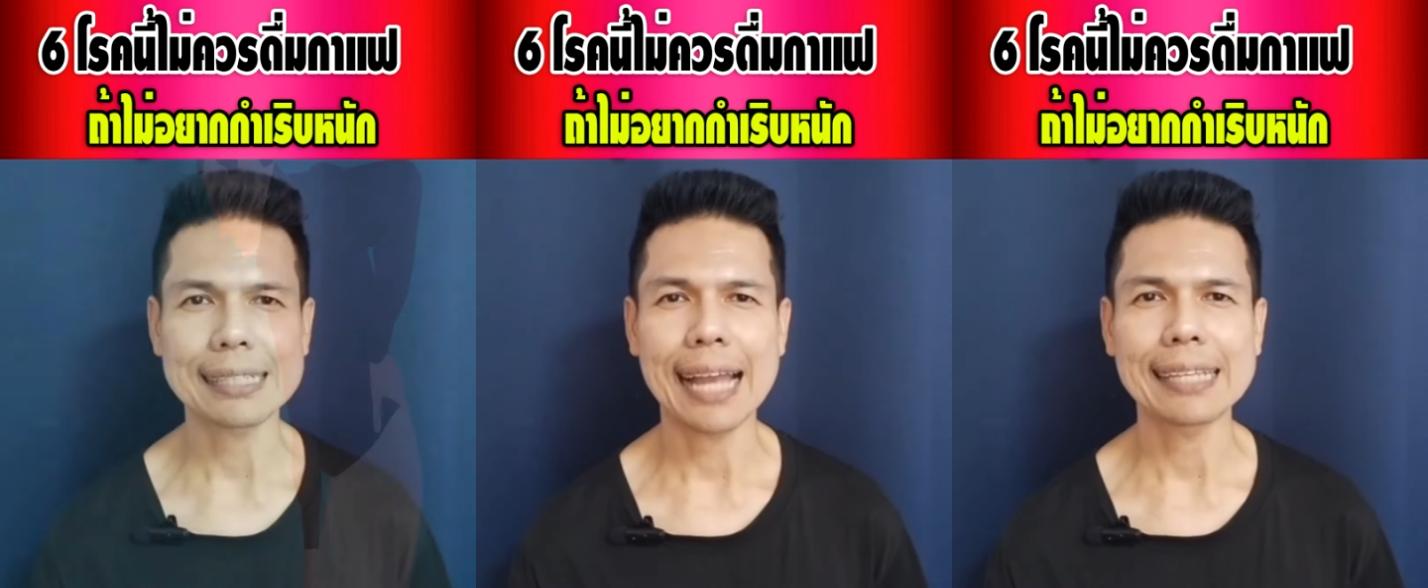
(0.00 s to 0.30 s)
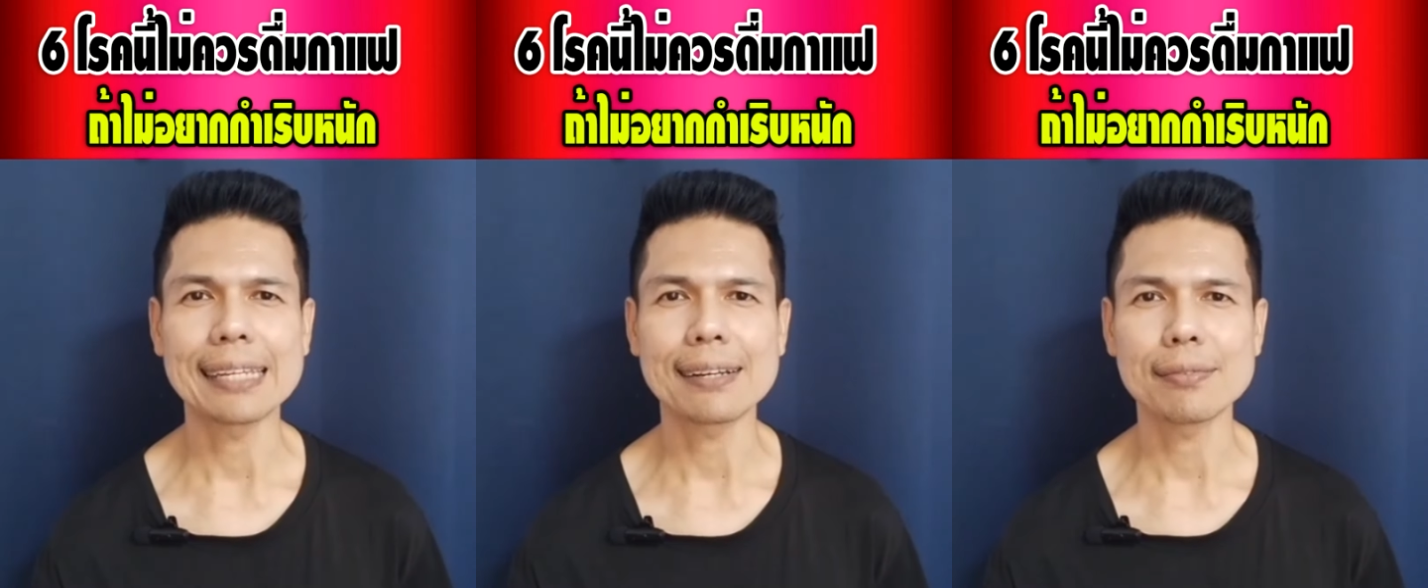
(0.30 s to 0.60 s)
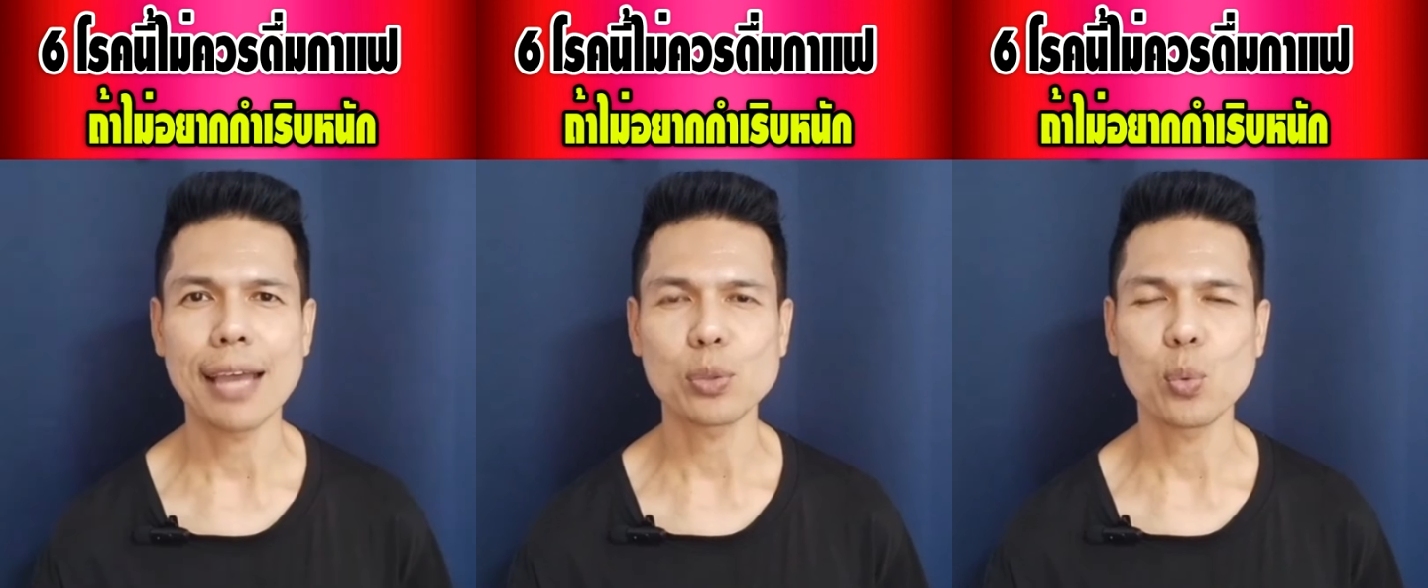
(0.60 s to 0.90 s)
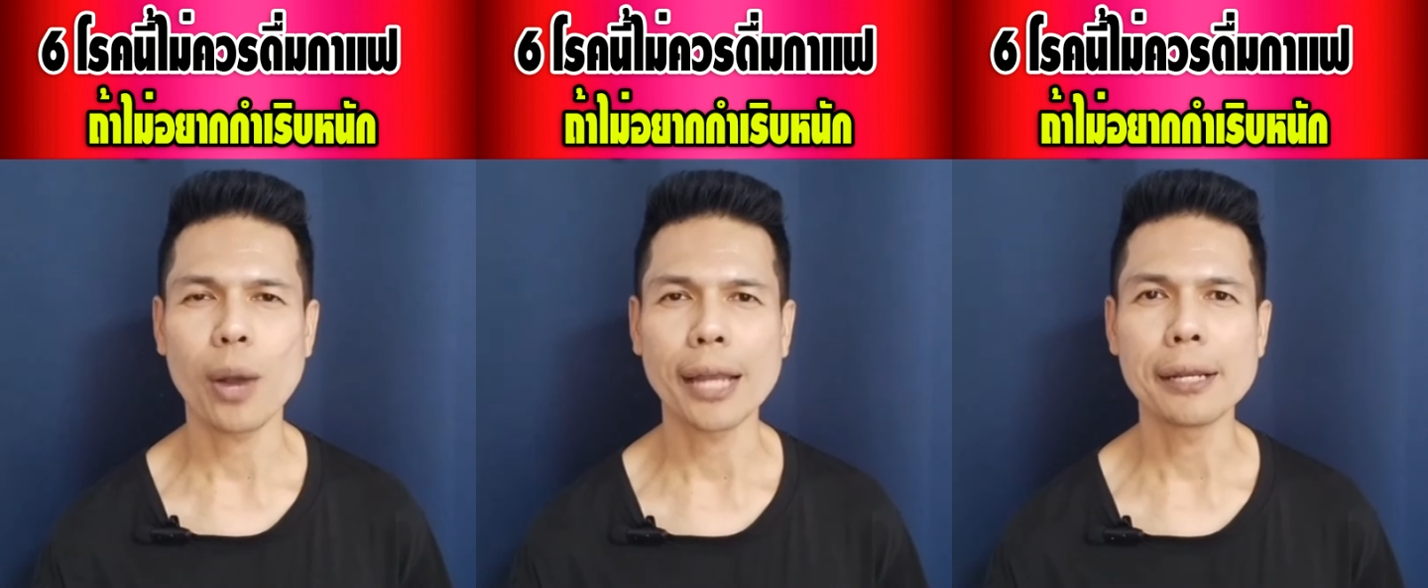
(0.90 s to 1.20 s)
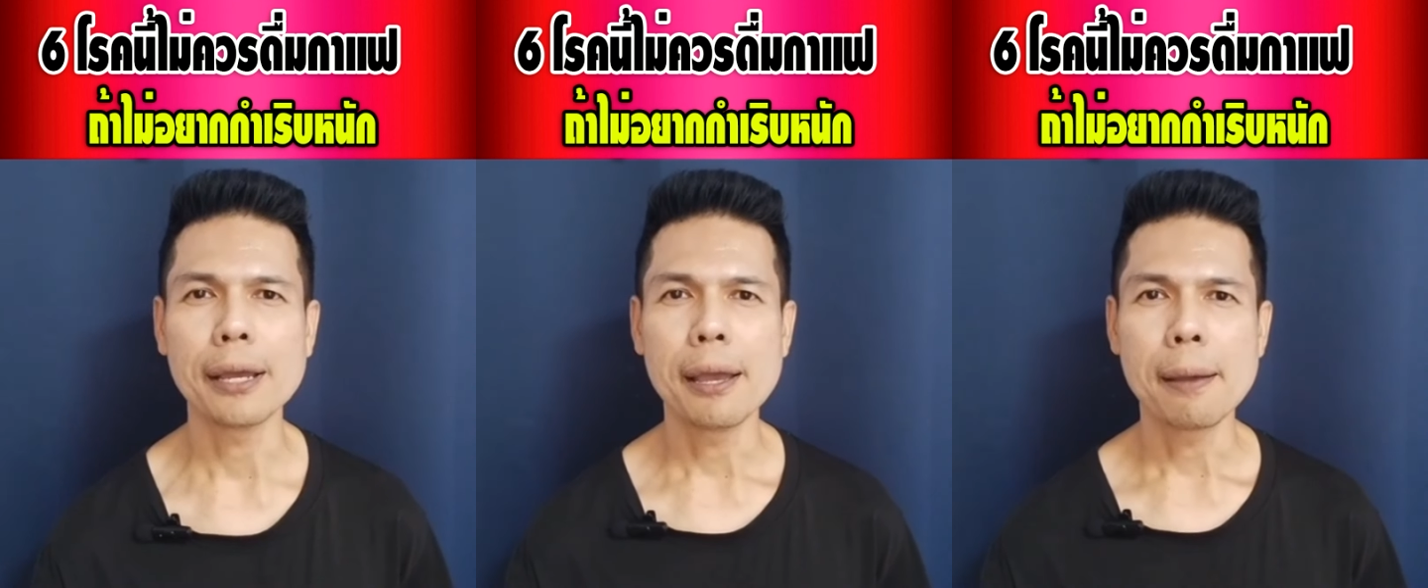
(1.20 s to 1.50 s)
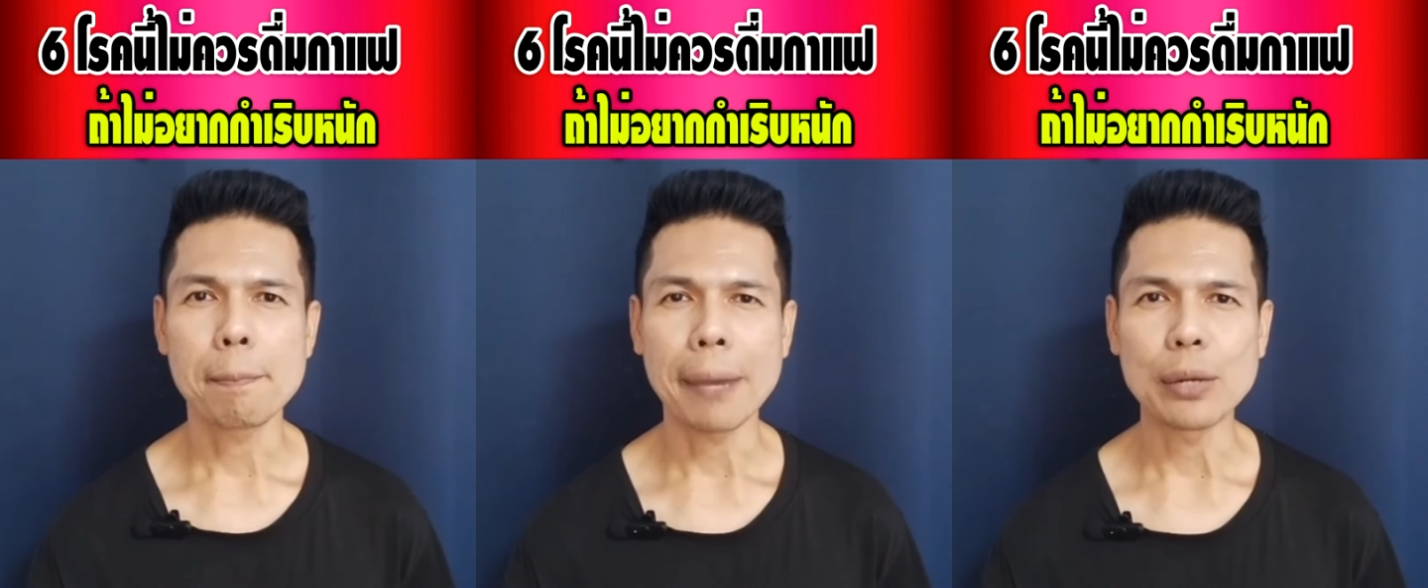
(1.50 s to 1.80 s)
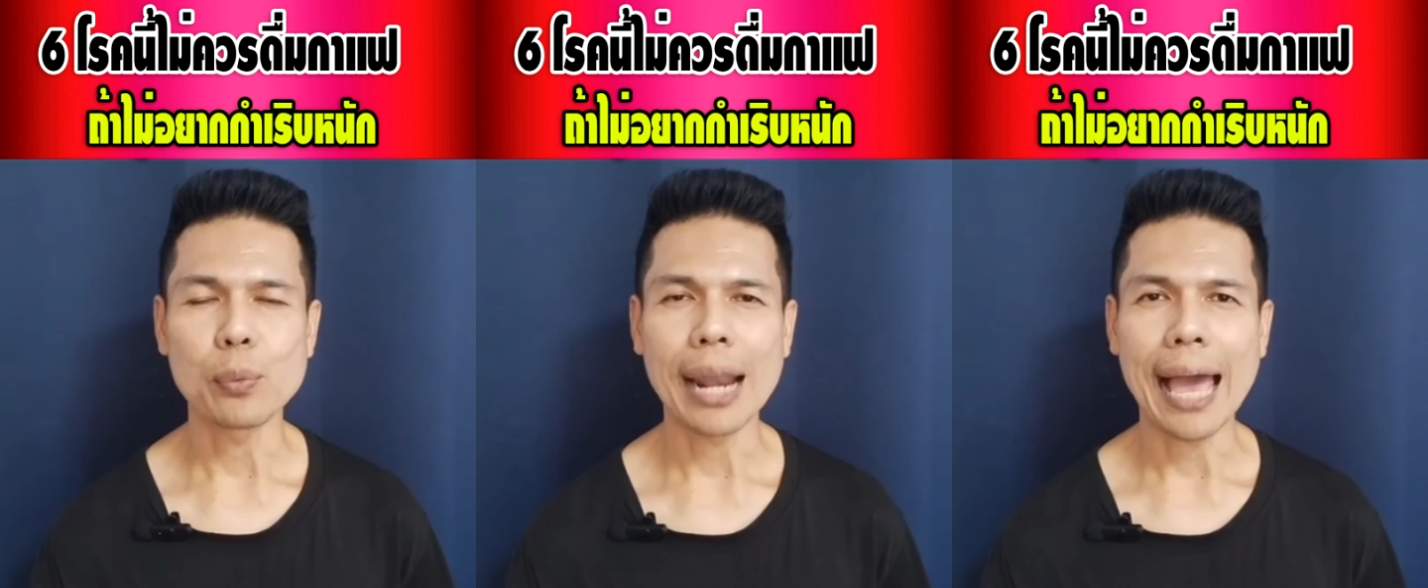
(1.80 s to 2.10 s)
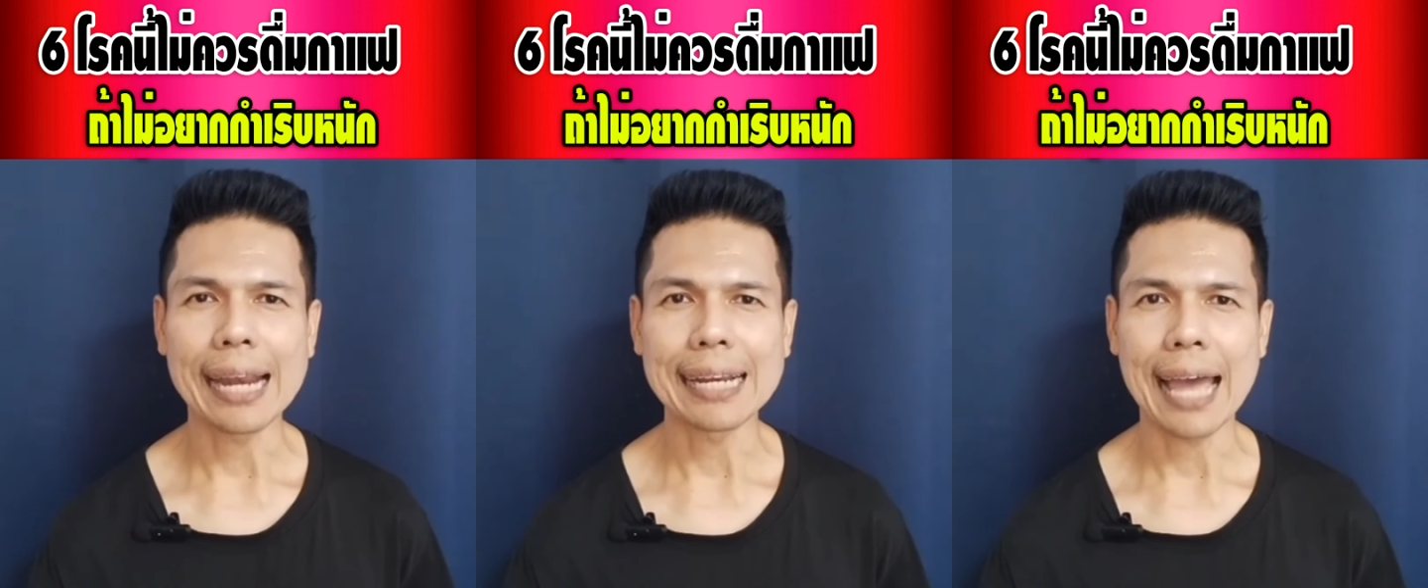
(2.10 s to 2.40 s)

เกิดการกินกาแฟทุกวันเป็นเวลา